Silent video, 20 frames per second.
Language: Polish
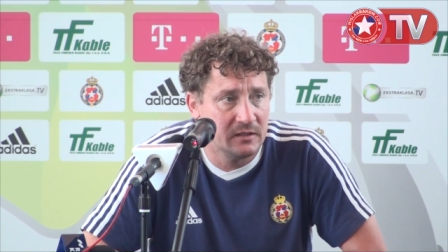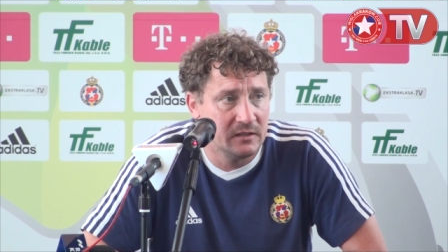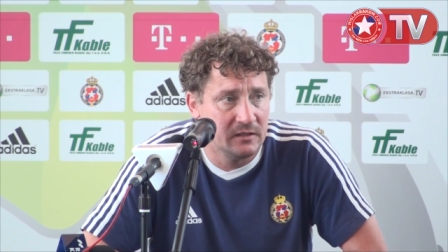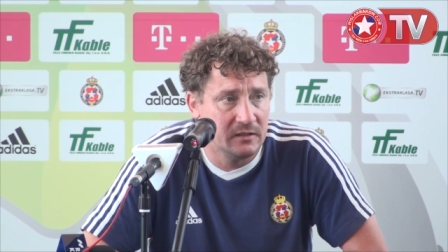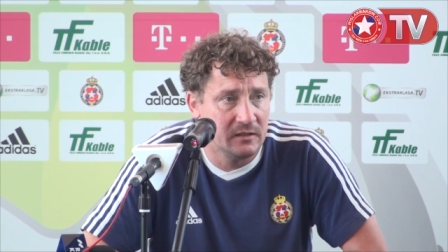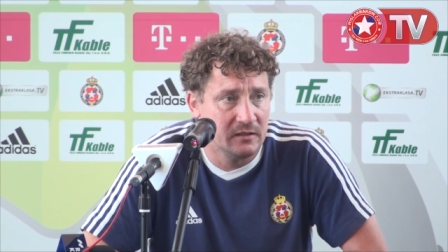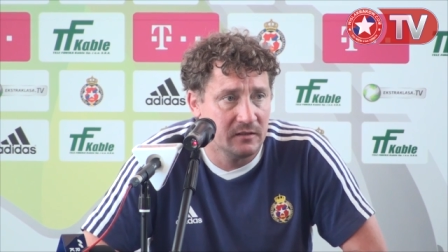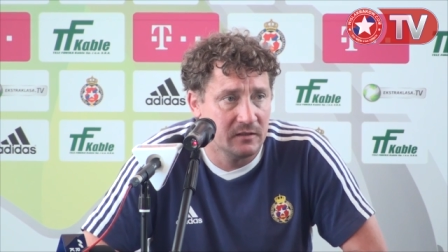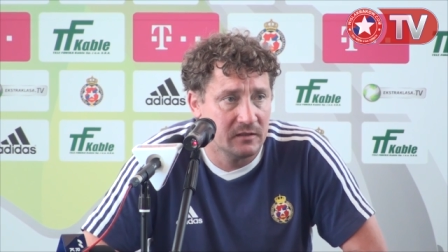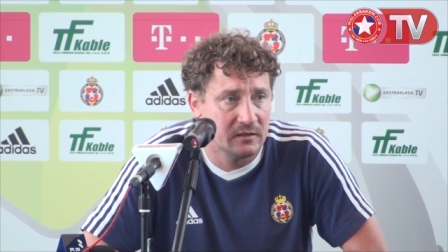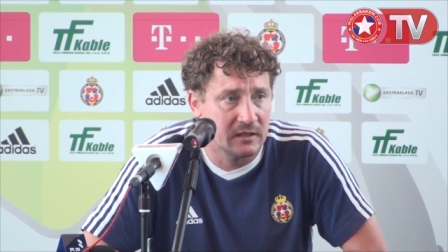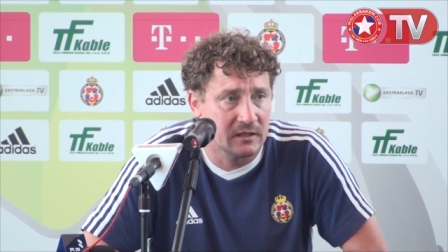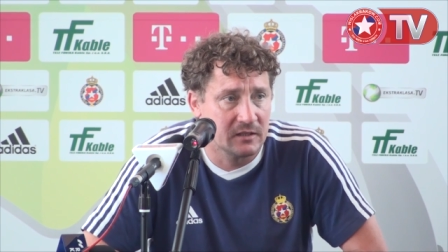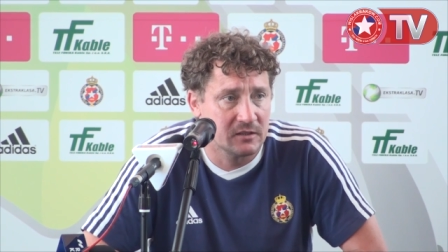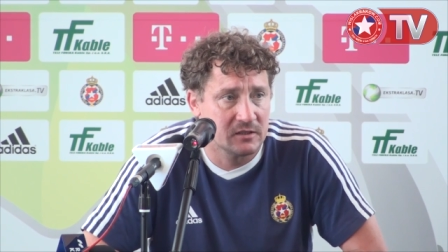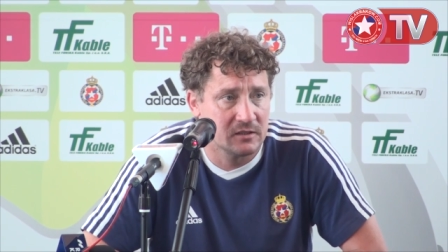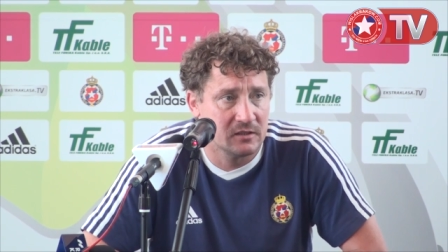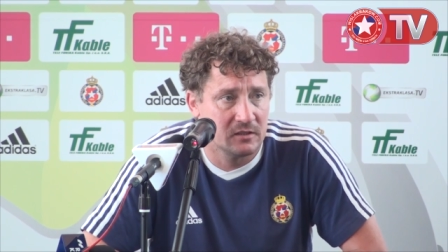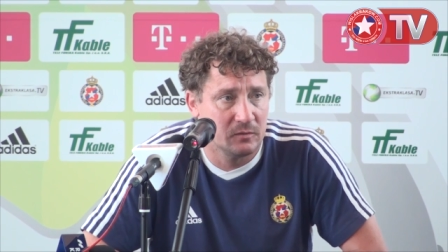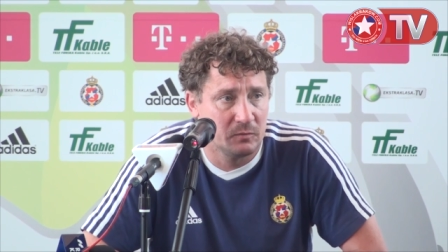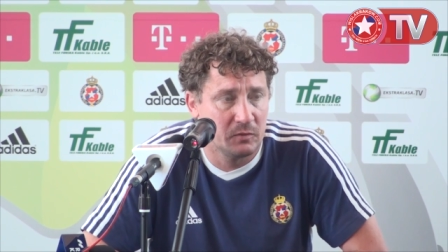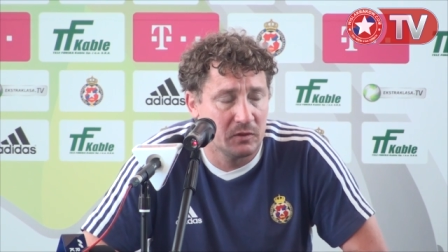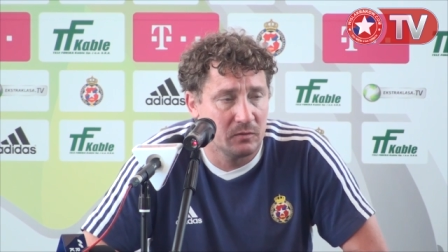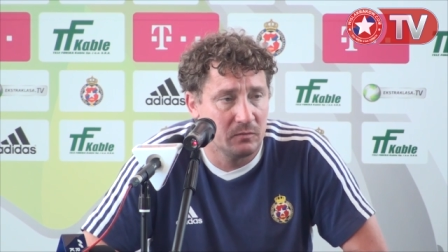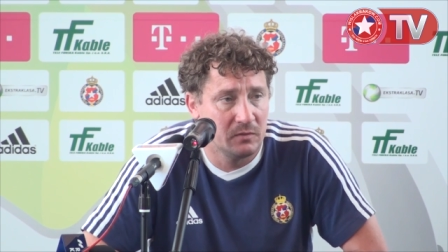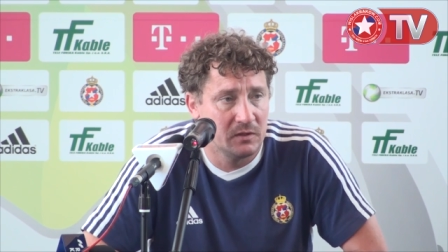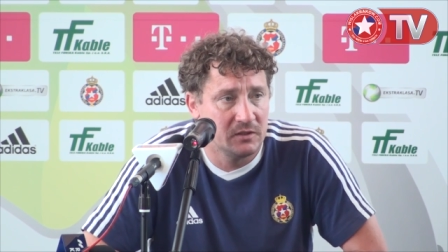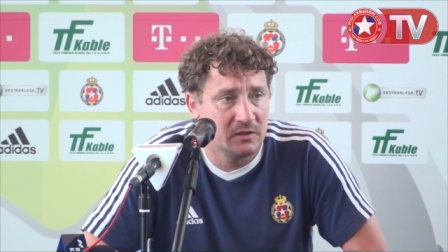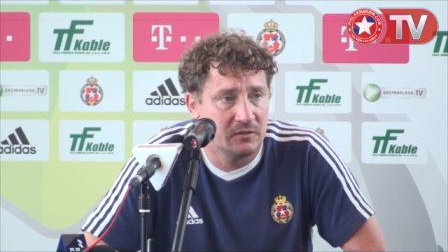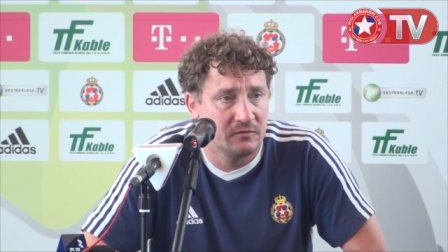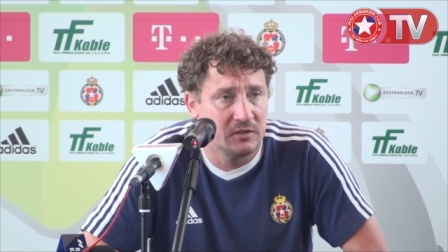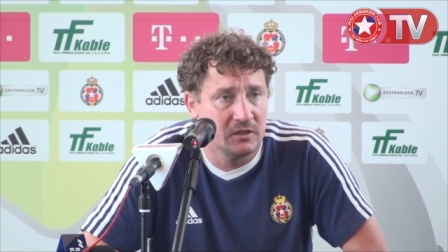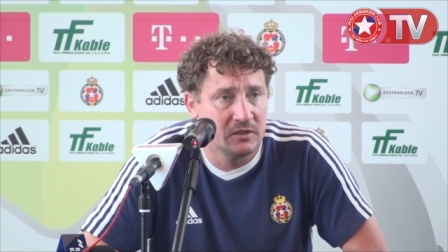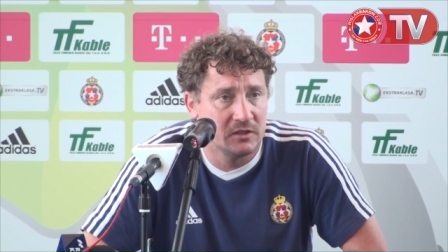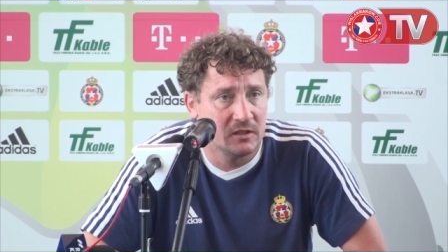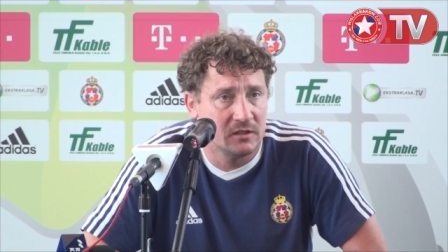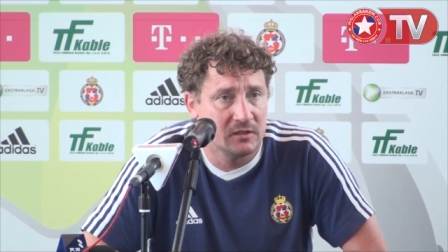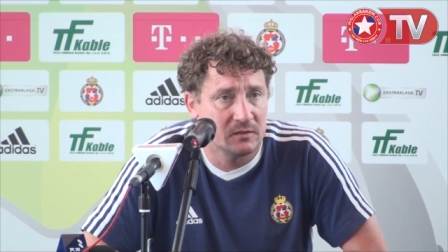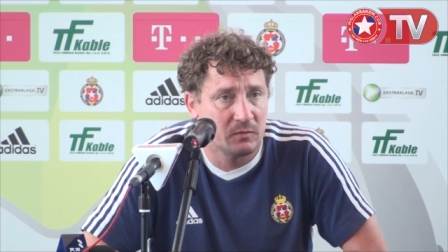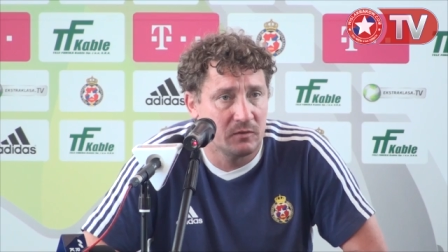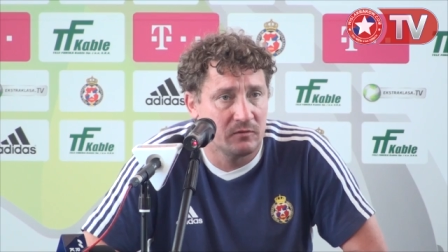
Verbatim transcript: i także dopiero będzie w niedzielę z